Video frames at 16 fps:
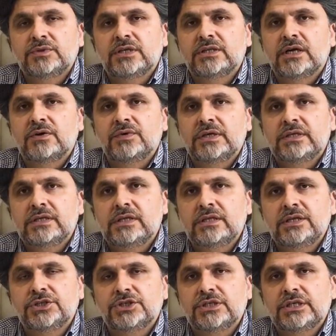tedavi
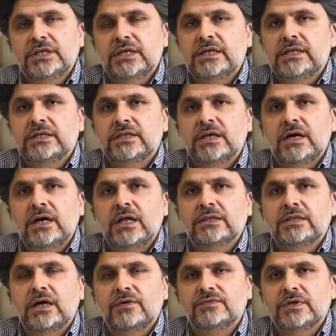edildiği için genellikle
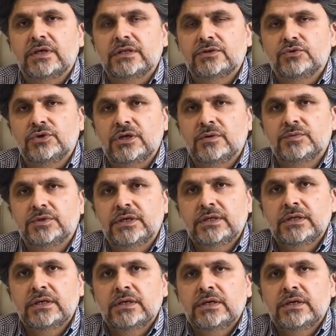6 haftalık dönemde